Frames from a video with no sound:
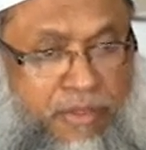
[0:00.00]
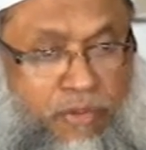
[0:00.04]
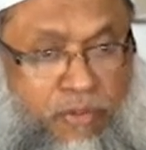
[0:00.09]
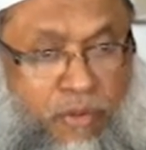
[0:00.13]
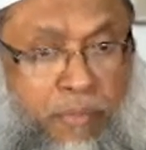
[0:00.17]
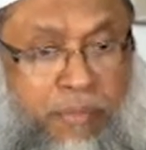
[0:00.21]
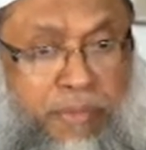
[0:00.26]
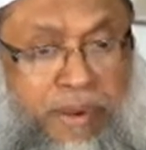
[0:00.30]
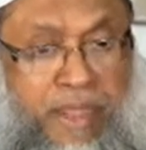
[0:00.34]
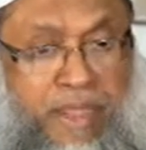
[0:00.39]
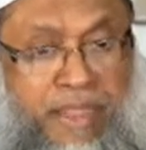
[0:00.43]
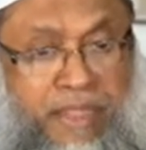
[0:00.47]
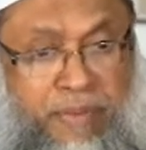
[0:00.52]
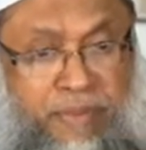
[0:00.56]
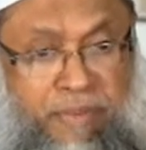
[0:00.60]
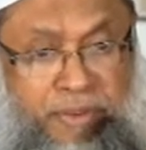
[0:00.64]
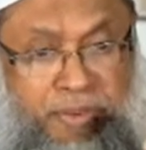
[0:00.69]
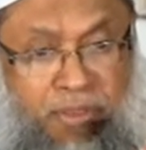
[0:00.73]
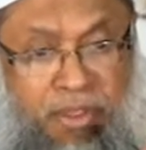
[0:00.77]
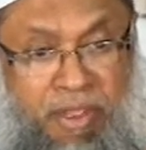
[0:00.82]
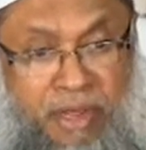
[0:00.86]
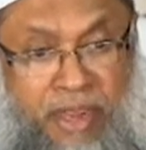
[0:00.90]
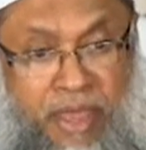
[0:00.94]
তোমরাই
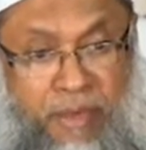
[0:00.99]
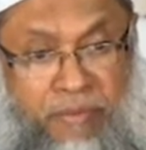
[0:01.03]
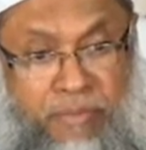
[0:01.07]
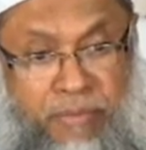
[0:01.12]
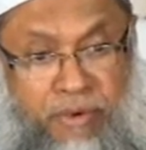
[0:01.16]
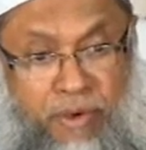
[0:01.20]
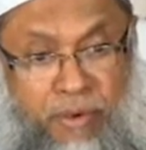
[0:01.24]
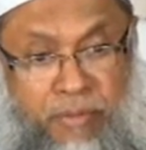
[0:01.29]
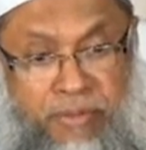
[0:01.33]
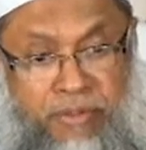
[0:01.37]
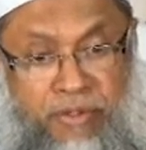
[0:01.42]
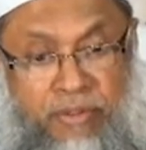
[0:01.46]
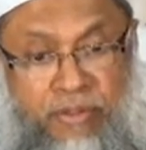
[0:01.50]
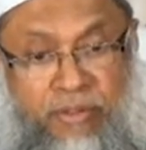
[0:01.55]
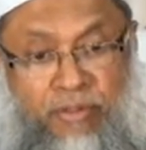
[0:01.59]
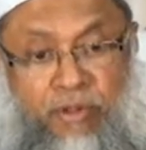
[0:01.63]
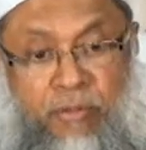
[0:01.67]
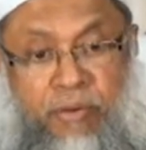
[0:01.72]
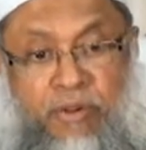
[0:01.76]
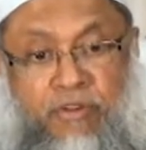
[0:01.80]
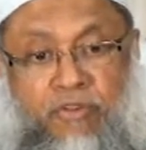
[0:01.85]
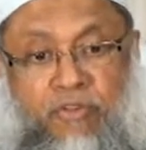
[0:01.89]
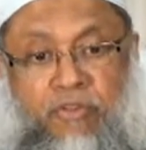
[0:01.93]
বিজয় লাভ করবে যদি
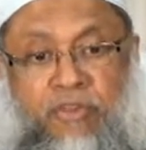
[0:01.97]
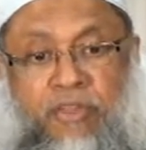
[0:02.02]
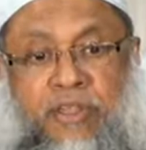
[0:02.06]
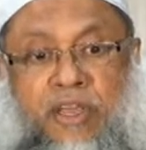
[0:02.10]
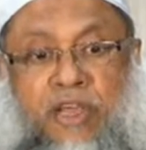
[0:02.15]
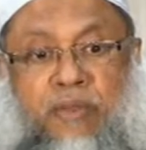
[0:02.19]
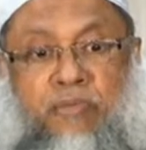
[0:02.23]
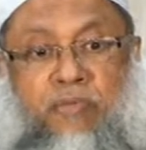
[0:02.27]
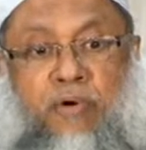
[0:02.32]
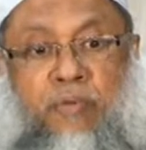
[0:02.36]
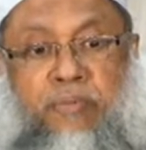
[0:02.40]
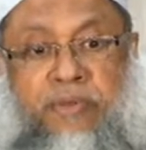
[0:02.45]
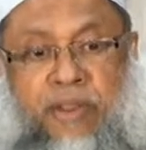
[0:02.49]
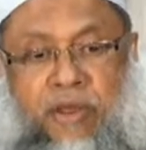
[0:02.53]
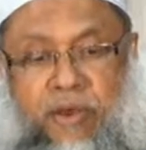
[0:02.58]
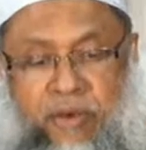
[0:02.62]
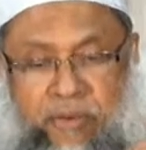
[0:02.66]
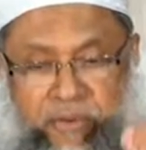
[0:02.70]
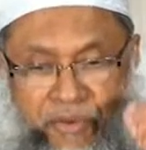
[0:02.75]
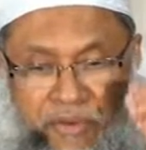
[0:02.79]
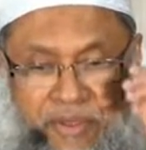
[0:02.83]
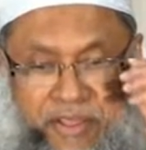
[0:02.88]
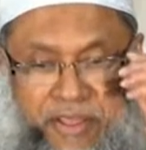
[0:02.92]
তোমরা সত্যিকার মমিন
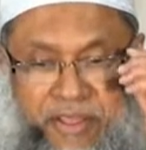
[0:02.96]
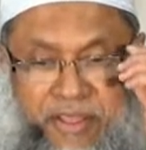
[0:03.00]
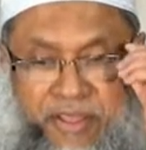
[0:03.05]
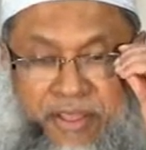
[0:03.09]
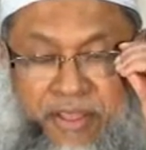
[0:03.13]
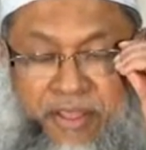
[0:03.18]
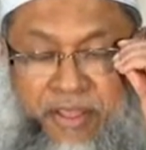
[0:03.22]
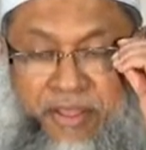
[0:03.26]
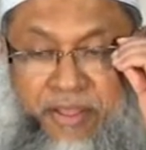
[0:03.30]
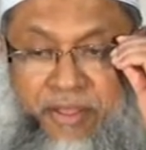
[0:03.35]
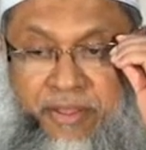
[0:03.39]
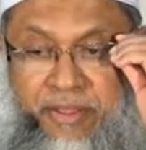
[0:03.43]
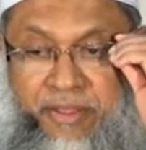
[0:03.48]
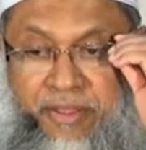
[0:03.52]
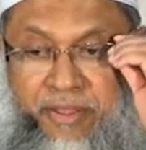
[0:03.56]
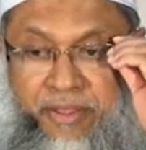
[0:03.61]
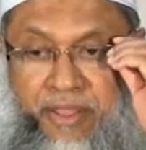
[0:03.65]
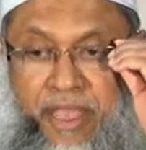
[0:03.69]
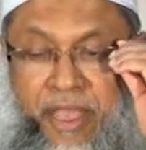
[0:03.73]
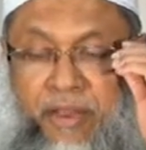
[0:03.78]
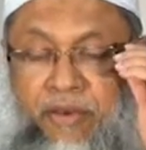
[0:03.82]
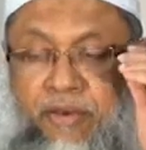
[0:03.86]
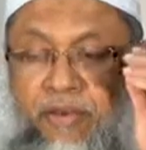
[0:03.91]
হও
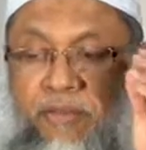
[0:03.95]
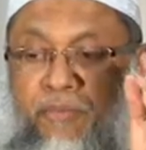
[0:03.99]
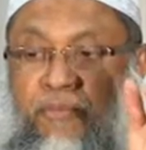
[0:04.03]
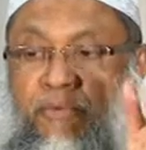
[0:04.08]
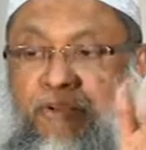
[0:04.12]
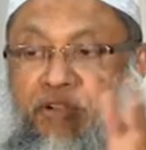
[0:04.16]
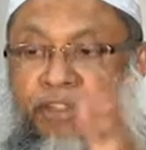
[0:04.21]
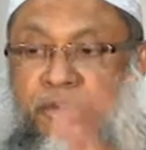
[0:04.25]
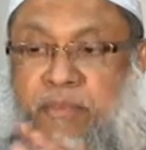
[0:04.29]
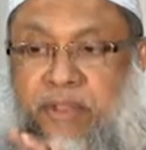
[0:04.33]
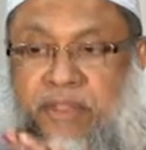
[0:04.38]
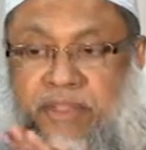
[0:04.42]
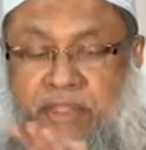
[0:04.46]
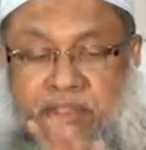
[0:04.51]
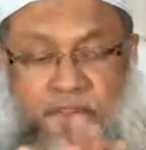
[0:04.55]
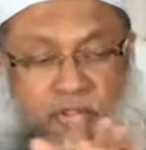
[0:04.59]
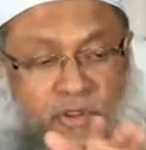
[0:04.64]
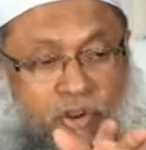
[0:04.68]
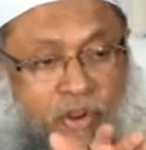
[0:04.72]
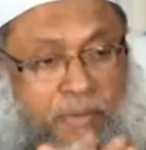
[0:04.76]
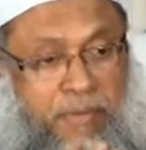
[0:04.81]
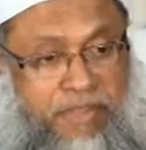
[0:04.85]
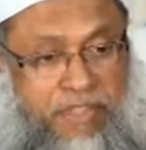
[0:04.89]
এখন মুসলমানদের
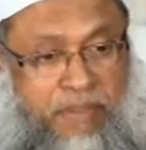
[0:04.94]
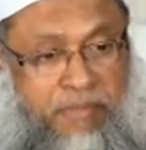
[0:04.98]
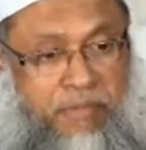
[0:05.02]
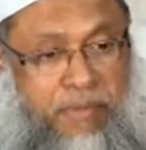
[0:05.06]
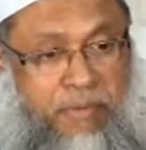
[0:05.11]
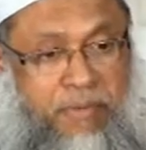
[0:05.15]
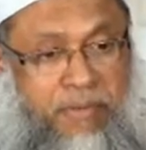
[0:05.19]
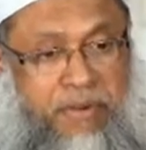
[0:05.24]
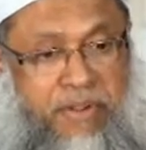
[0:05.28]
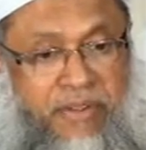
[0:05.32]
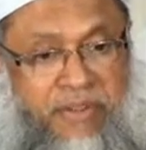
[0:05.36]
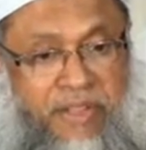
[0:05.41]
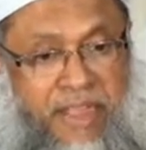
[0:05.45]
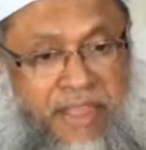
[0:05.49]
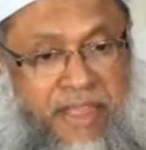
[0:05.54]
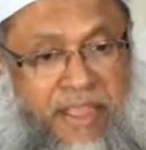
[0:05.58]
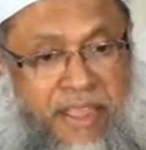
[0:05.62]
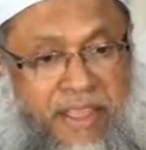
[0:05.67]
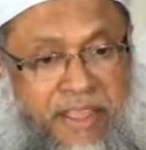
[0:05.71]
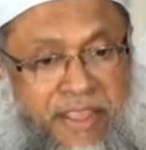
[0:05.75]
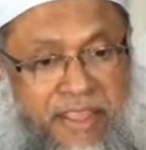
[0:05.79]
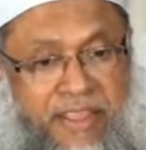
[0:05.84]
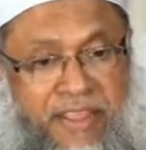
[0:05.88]
দুরবস্থা বিভিন্ন
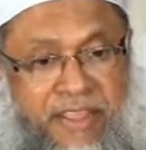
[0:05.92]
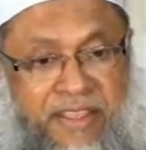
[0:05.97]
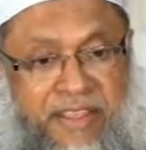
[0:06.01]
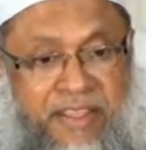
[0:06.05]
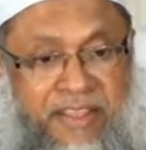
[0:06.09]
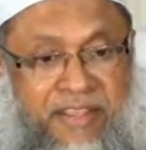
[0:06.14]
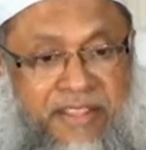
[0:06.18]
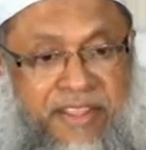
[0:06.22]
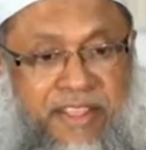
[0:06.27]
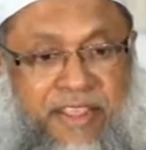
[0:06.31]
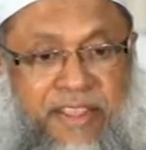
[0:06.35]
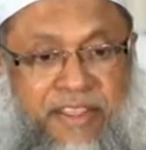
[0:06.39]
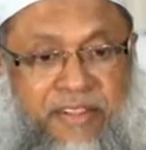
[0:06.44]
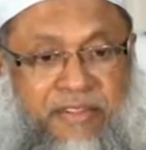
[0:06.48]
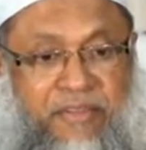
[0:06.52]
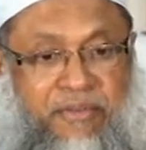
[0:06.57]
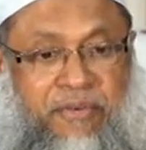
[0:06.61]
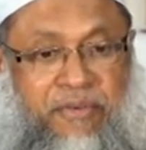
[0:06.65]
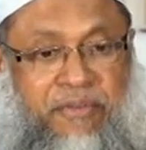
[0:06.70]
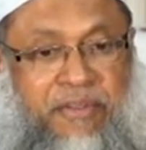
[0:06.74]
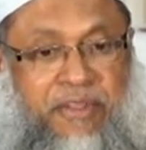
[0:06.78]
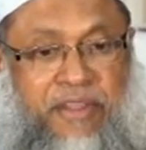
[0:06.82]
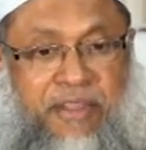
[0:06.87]
জায়গায় দেখি
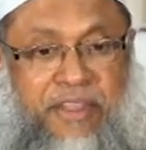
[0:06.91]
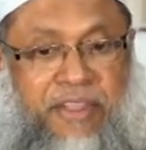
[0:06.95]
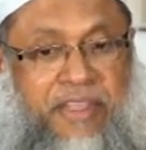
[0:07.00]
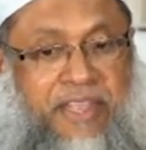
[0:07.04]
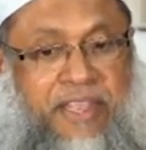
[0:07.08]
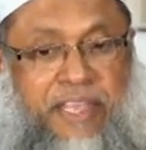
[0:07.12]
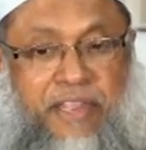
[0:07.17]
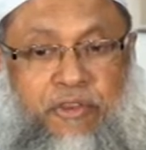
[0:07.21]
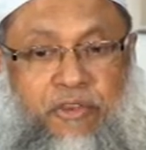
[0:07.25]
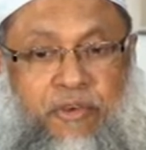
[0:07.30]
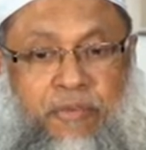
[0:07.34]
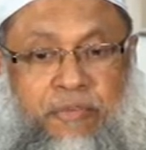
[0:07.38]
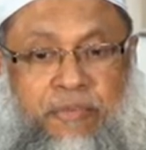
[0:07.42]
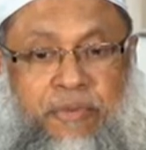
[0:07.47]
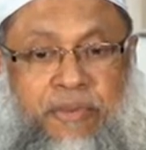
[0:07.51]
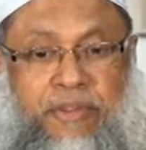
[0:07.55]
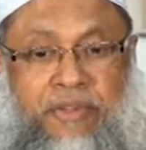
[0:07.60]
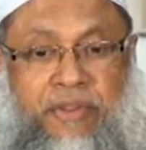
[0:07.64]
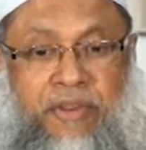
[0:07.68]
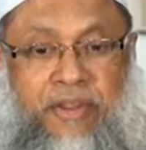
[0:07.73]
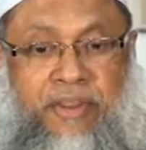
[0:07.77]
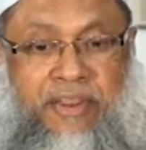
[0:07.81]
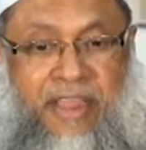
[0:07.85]
তো এরকম
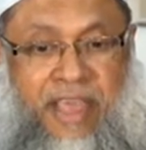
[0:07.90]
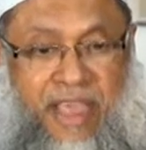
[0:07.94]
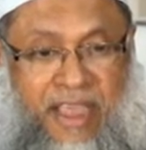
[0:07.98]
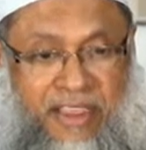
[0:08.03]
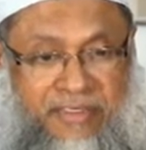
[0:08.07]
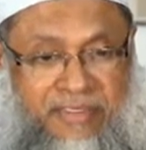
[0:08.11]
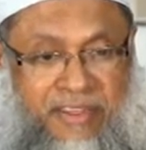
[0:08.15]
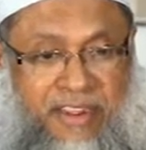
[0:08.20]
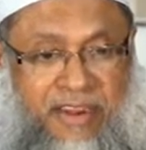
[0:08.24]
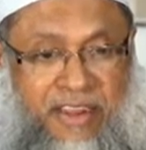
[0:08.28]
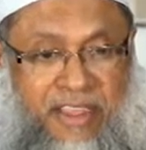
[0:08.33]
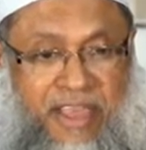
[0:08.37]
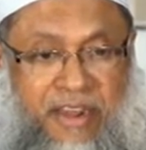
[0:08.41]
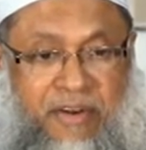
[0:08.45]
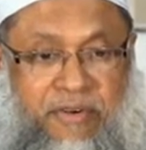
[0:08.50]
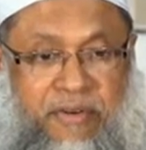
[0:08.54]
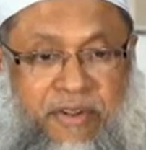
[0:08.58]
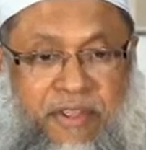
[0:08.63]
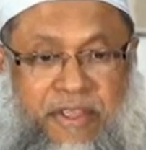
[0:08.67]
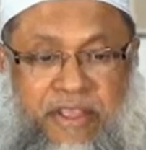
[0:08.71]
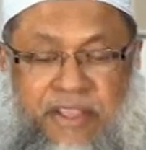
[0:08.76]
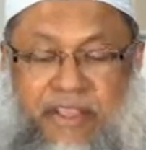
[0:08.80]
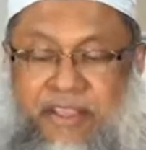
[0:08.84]
বিজয় না আসার
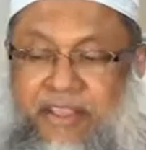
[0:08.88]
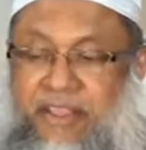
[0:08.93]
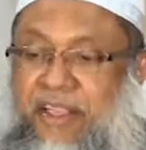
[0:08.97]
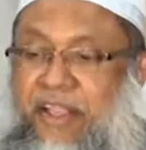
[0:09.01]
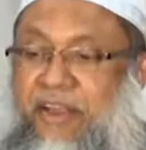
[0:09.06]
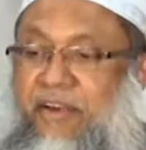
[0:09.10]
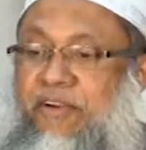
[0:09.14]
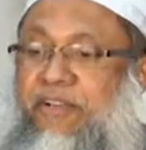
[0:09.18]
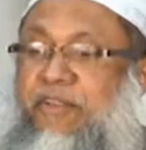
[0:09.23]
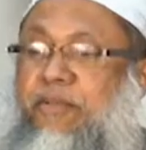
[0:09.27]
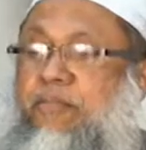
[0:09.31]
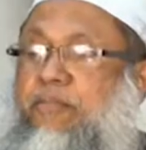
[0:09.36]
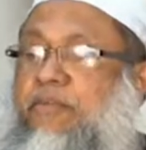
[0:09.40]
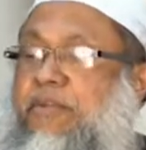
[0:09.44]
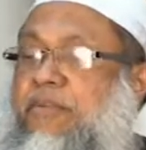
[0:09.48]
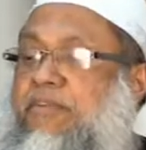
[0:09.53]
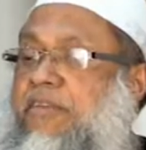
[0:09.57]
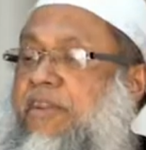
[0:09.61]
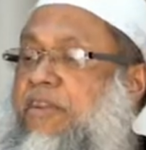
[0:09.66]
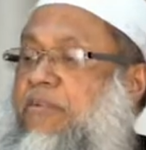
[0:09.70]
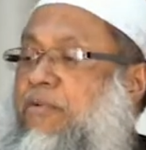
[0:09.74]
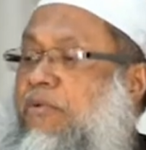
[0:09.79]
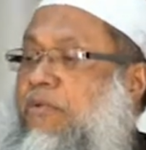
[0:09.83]
কারণে এখন
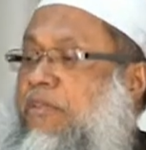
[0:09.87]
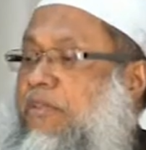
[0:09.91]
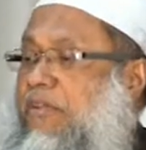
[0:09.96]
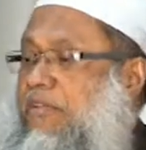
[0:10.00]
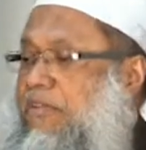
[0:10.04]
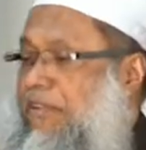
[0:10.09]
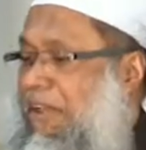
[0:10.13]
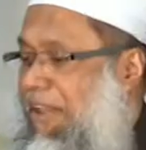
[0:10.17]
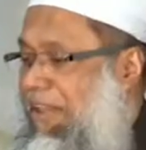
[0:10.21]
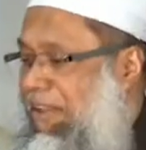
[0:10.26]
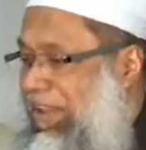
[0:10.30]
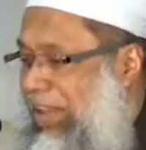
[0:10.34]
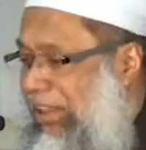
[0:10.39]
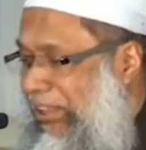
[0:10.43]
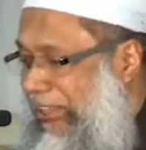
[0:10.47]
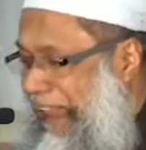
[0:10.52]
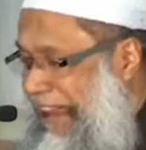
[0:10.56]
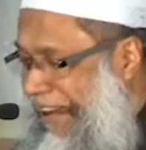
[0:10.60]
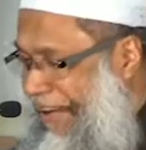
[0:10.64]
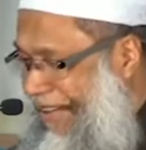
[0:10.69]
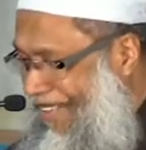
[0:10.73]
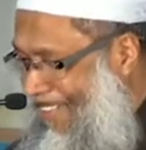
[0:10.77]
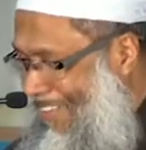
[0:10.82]
বিশ্বাস হইতে চায় না
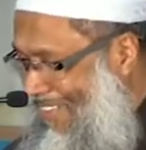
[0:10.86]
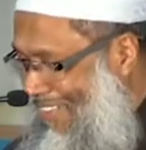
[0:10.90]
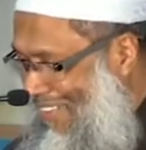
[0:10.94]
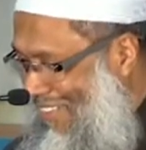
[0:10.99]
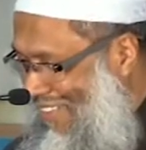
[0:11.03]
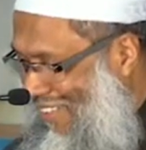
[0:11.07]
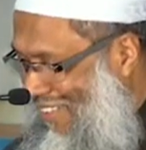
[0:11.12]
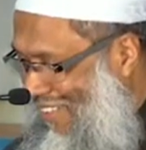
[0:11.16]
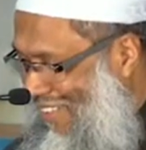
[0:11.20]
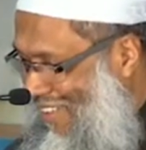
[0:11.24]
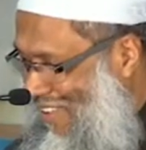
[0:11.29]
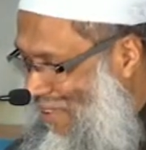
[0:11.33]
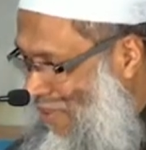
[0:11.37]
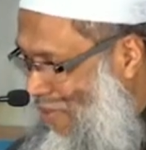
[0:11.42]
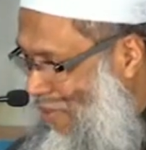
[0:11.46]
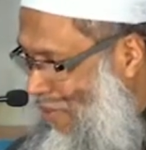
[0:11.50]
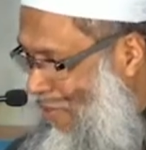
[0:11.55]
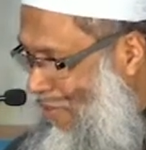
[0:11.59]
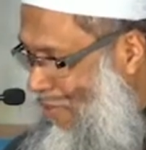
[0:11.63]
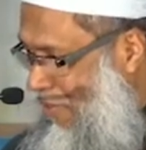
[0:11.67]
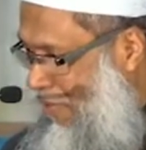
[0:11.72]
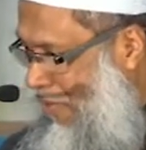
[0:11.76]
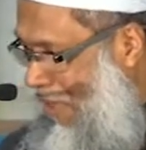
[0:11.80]

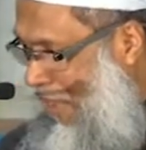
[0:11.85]
তো